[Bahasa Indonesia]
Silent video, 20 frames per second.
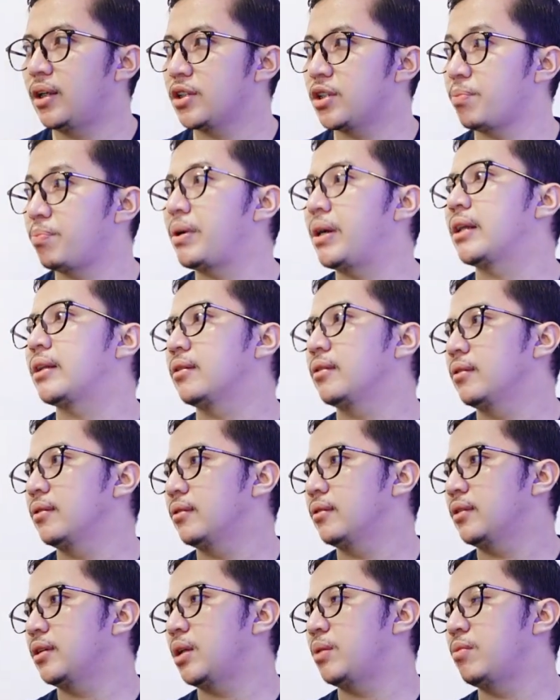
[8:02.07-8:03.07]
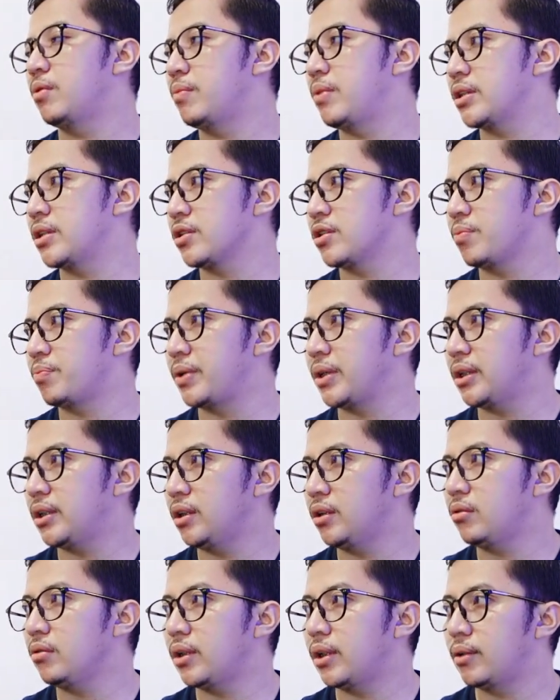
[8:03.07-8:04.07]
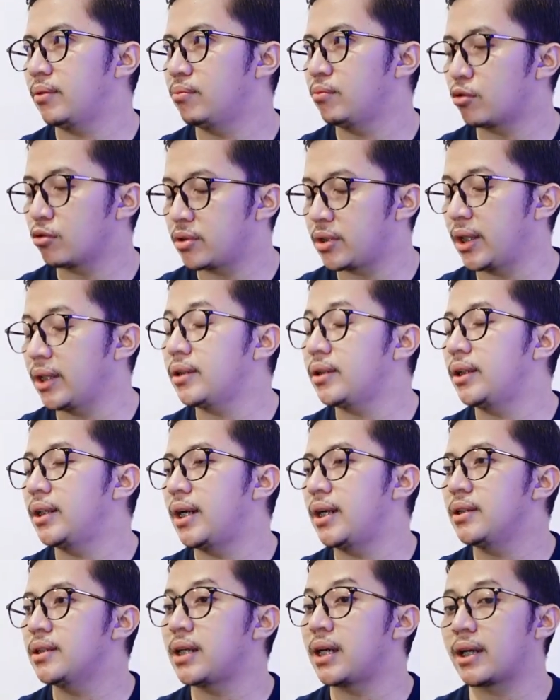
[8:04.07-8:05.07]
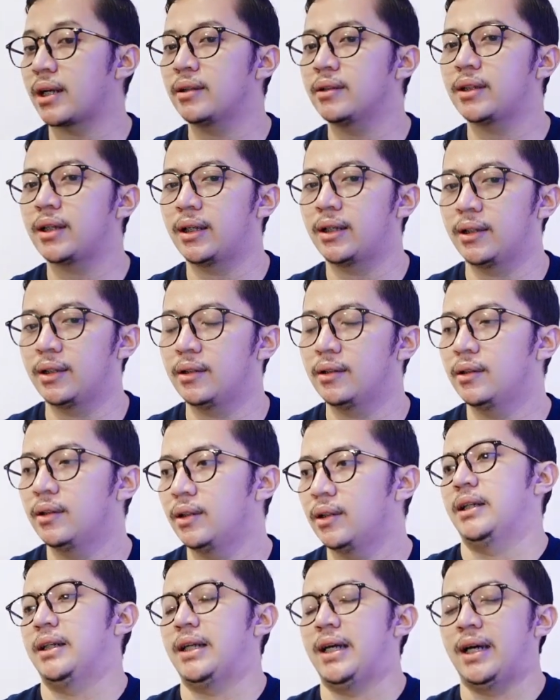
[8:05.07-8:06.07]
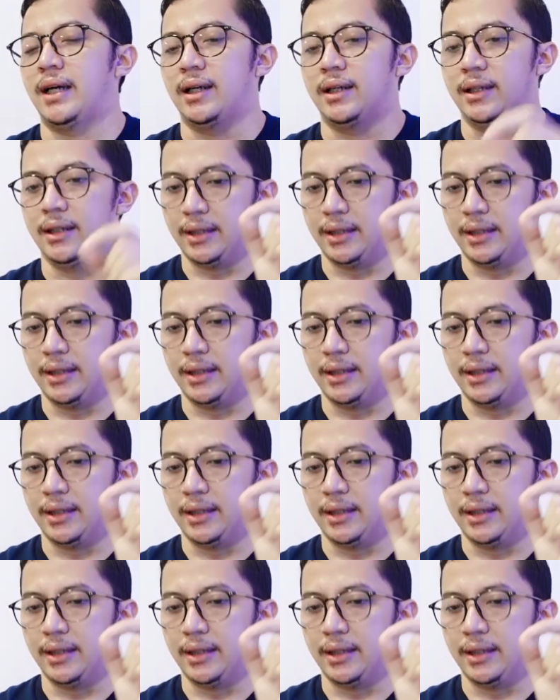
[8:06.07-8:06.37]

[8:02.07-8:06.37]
uh, cepat nah membaca cepat itu ya menurut saya tidak disarankan ya nah